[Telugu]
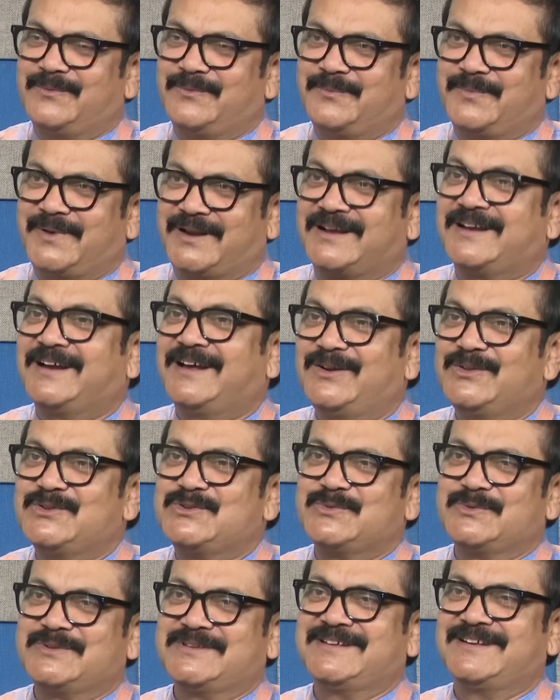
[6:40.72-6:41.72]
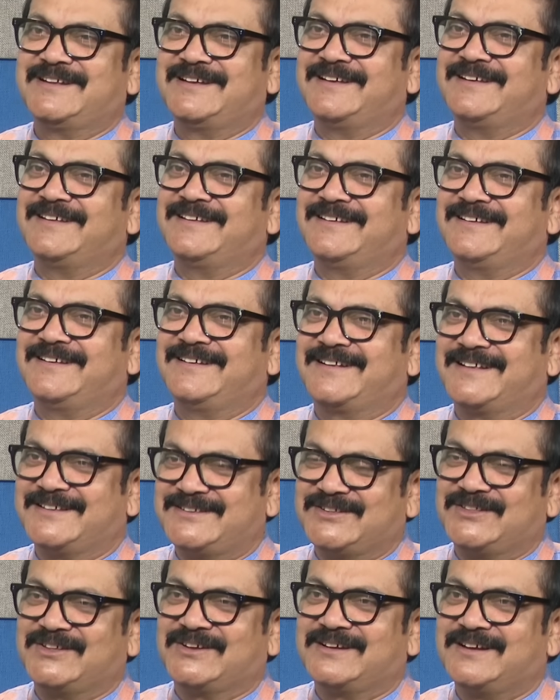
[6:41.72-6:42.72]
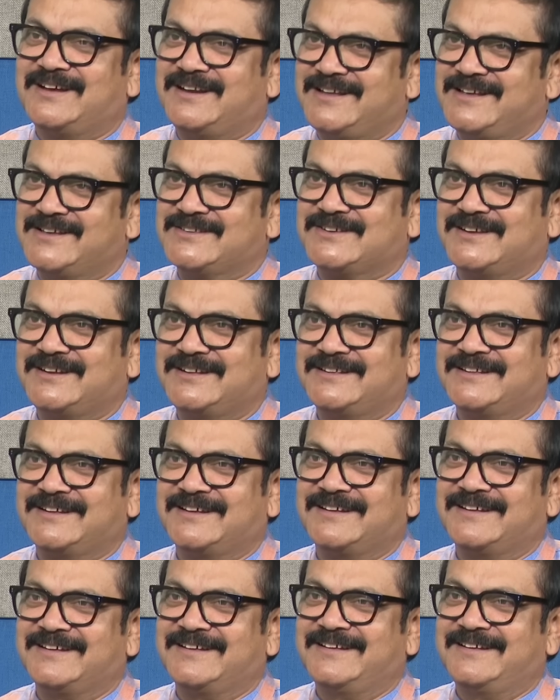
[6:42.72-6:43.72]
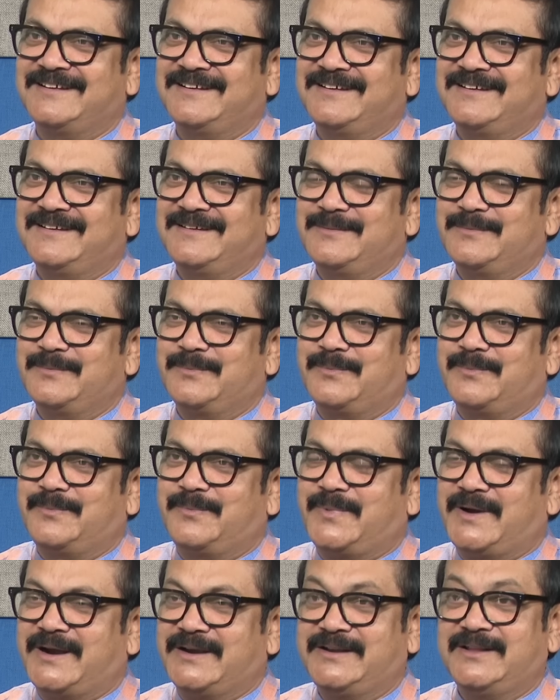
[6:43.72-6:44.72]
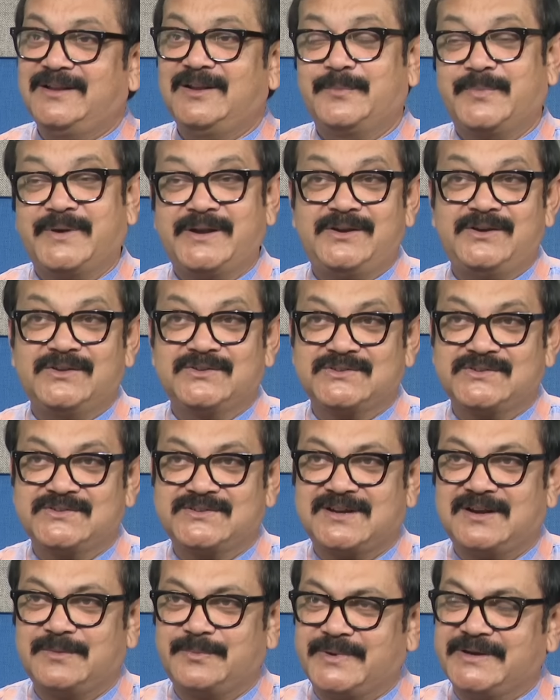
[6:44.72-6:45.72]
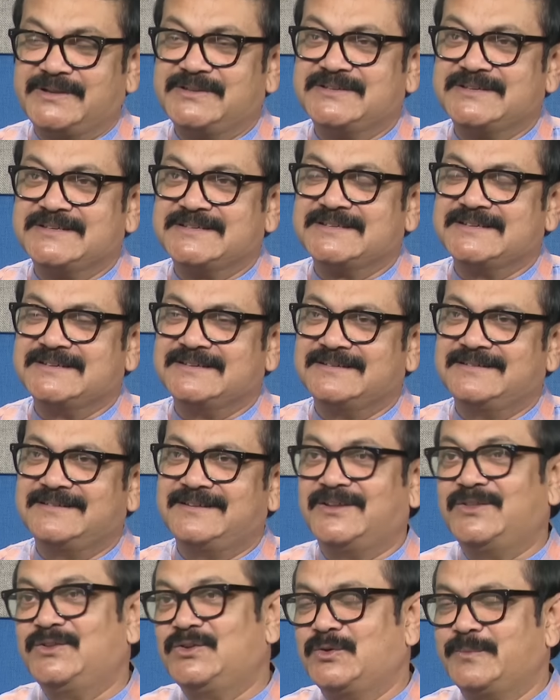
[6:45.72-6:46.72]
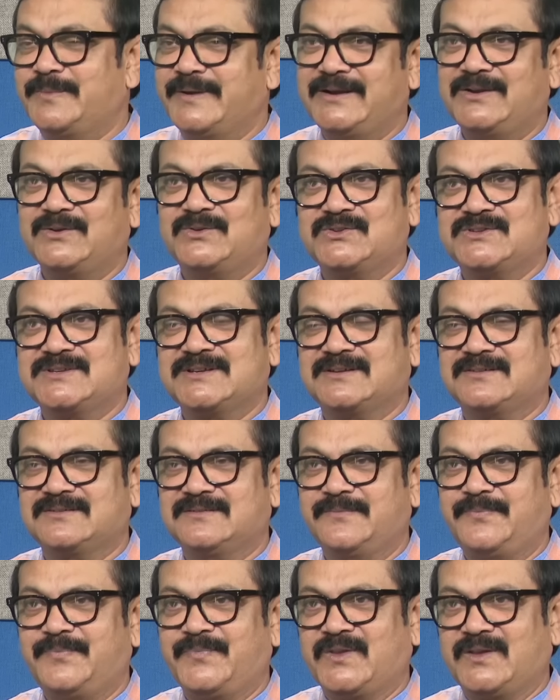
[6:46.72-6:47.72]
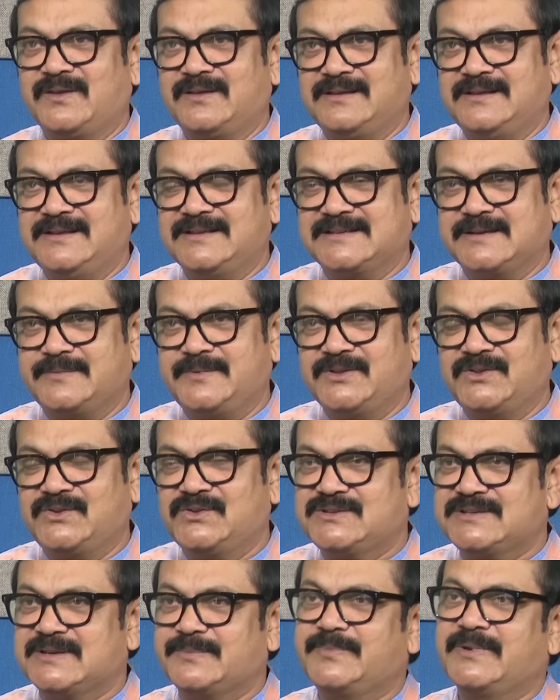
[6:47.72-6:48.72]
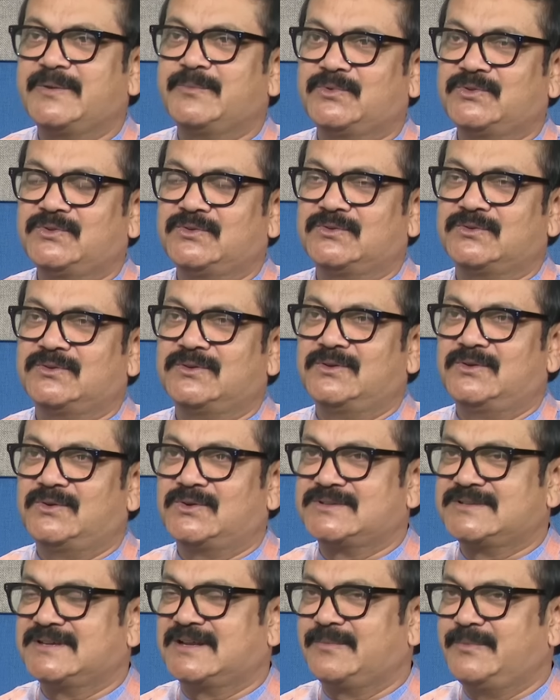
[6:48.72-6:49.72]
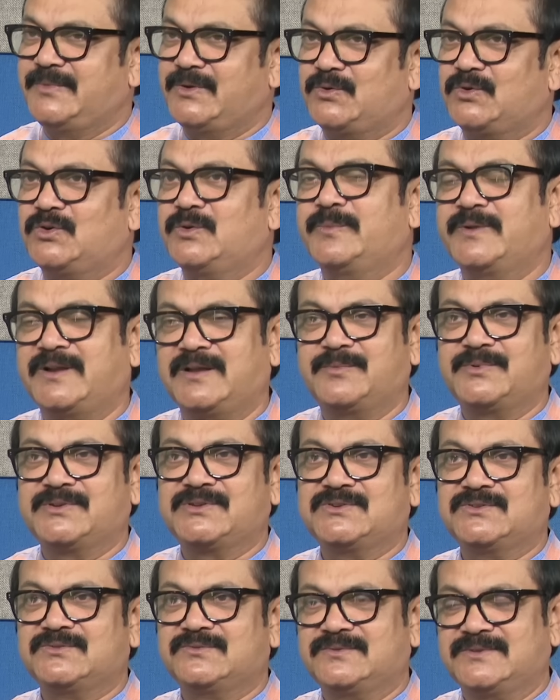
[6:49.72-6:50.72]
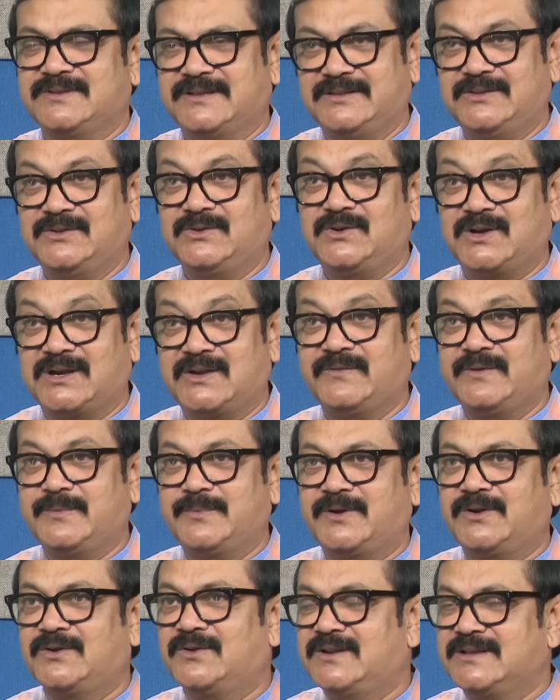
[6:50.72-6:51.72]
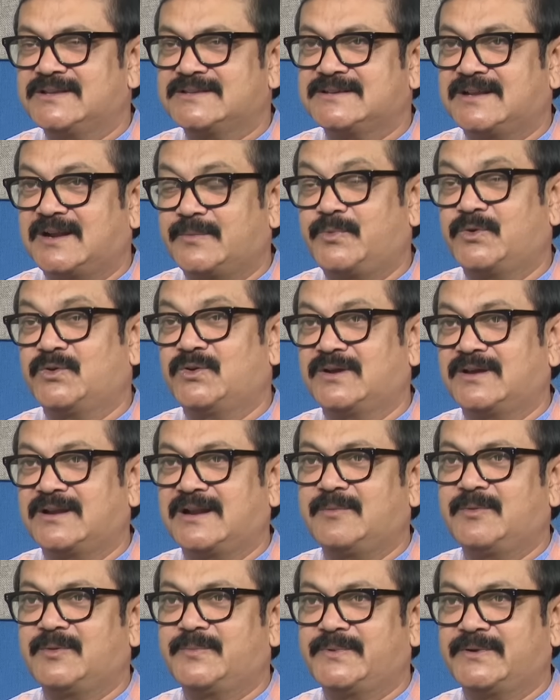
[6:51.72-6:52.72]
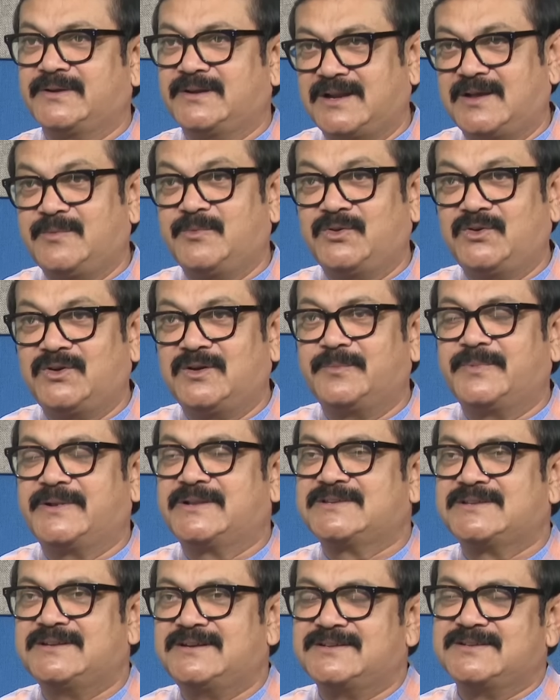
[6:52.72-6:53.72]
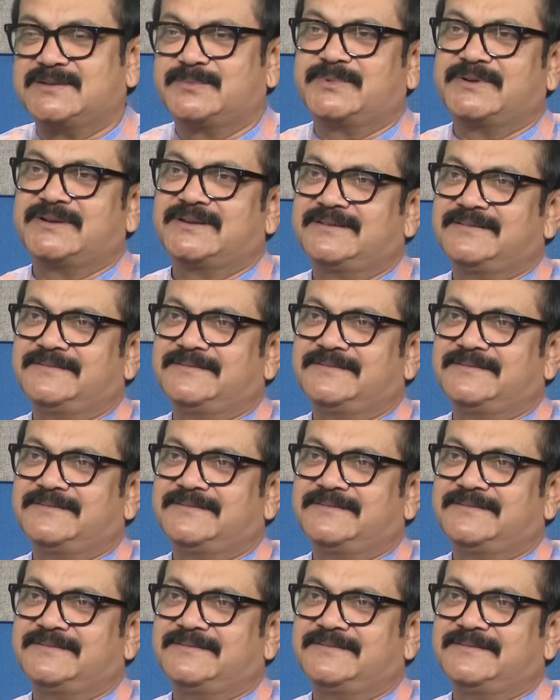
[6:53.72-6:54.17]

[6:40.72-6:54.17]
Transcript: పరకాల నుంచి వచ్చిన రచయిత అలియా సనిత పార్టీలో పన్నెండు సంవత్సరాలు పనిచేసి ఎందుకు బయటకు వచ్చారు ఈ సమాధానం చెప్పే ముందు ఒకసారి మీ కుటుంబ నేపథ్యం ఎందుకు అటువైపు అడుగులేసారు అప్పుడున్న గ్రామ గ్రామంలో పరిస్థితులు చెప్పండి